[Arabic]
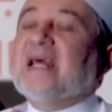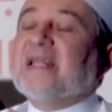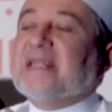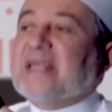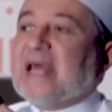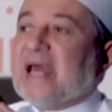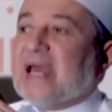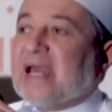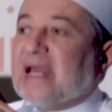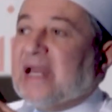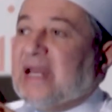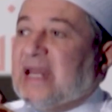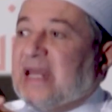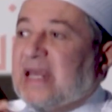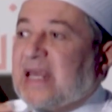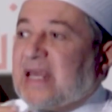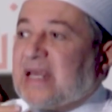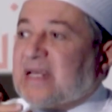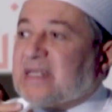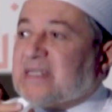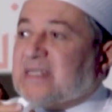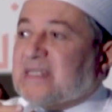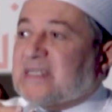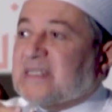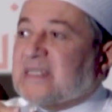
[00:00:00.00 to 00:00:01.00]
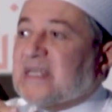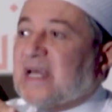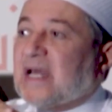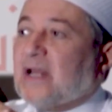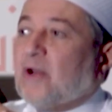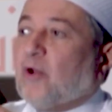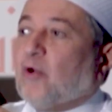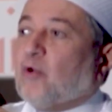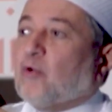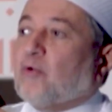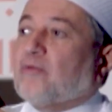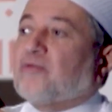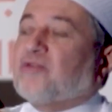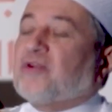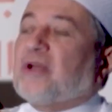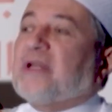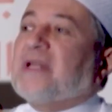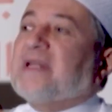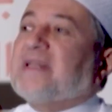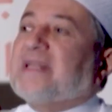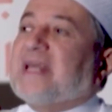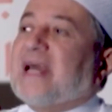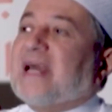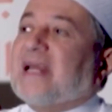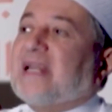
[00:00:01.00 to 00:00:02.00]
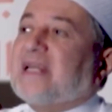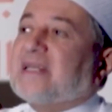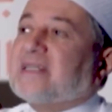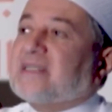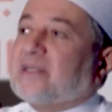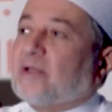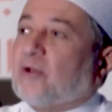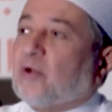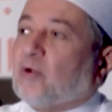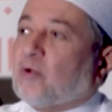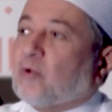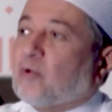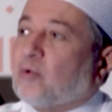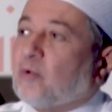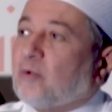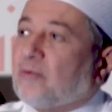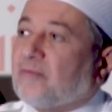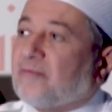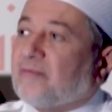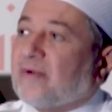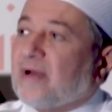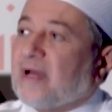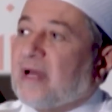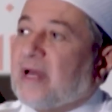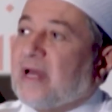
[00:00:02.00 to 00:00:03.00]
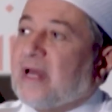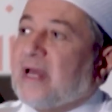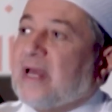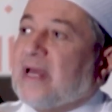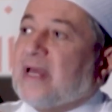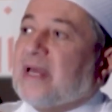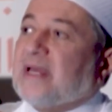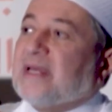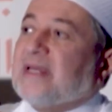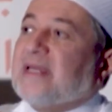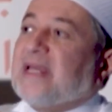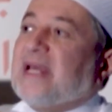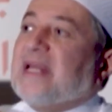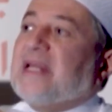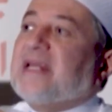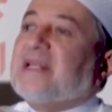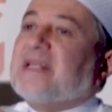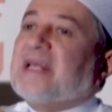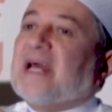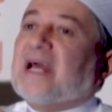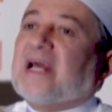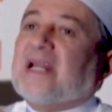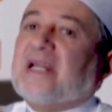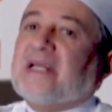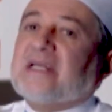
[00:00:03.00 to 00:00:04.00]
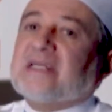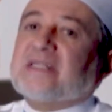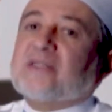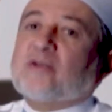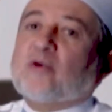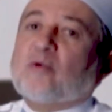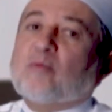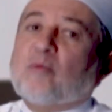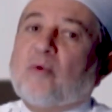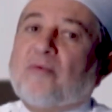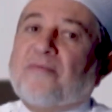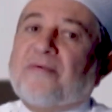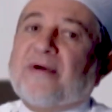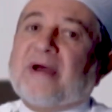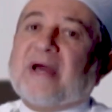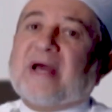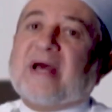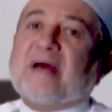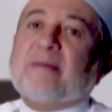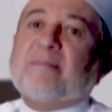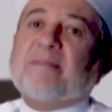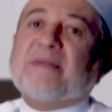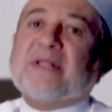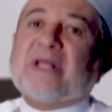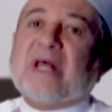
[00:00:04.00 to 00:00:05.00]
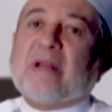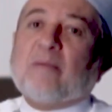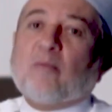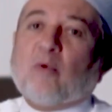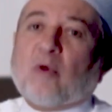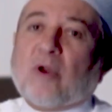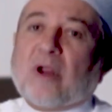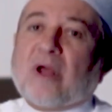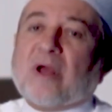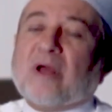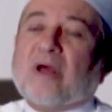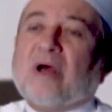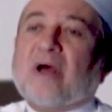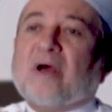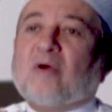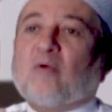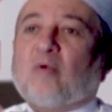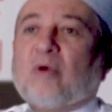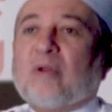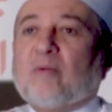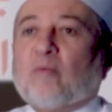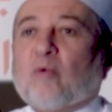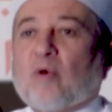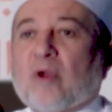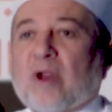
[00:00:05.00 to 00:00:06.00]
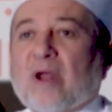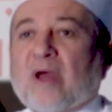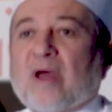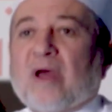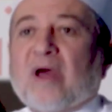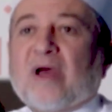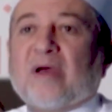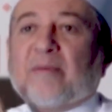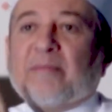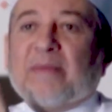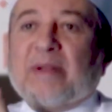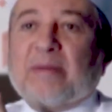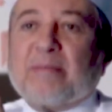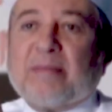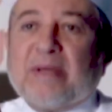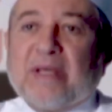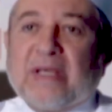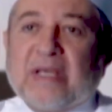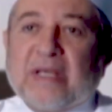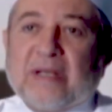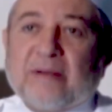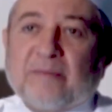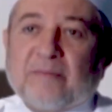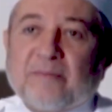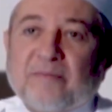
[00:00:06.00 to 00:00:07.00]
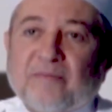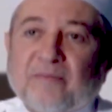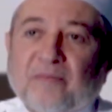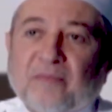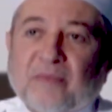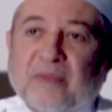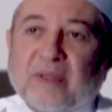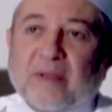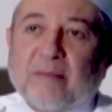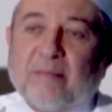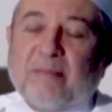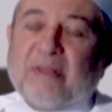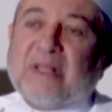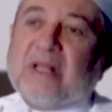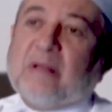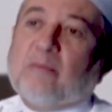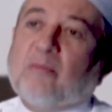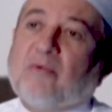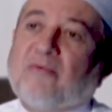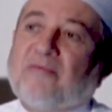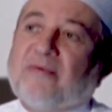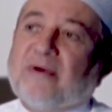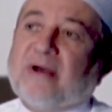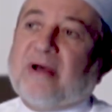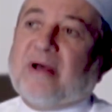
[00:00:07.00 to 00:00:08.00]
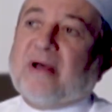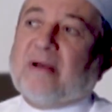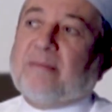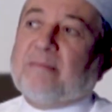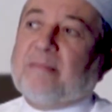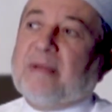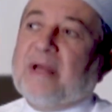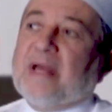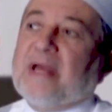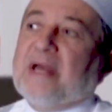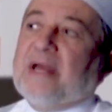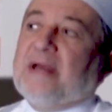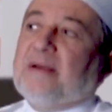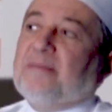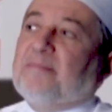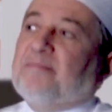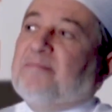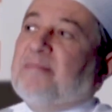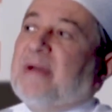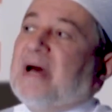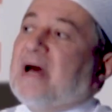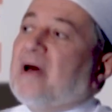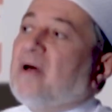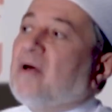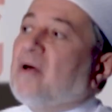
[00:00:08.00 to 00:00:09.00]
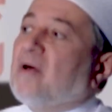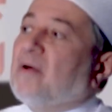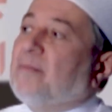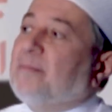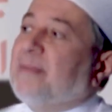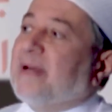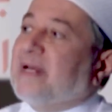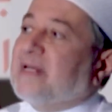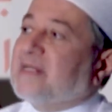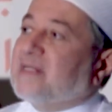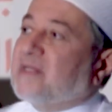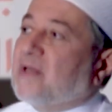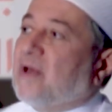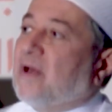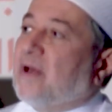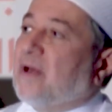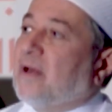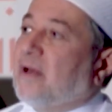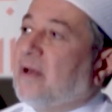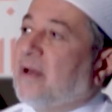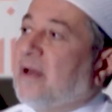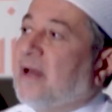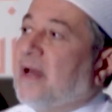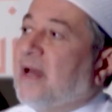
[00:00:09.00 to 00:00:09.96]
تخليص الحروف شو يعني تخليص الحروف يعني تخليص المفخم من المرقق والمرقق من مين من المفخم مخمصة